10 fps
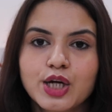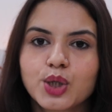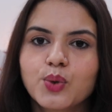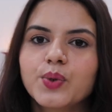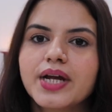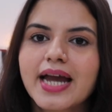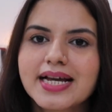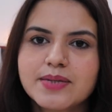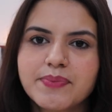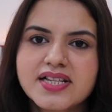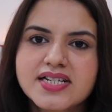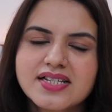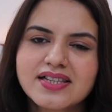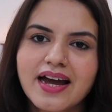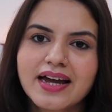तो उन्हें कैसे पता
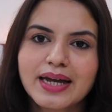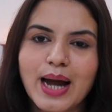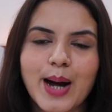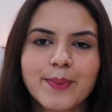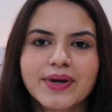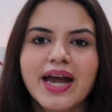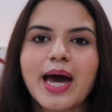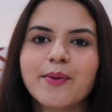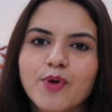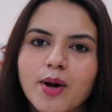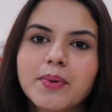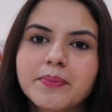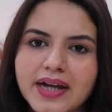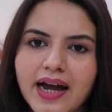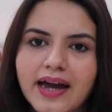चलता है कि आपकी हेयर
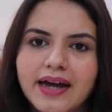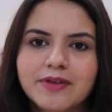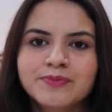प्रॉब्लम क्या है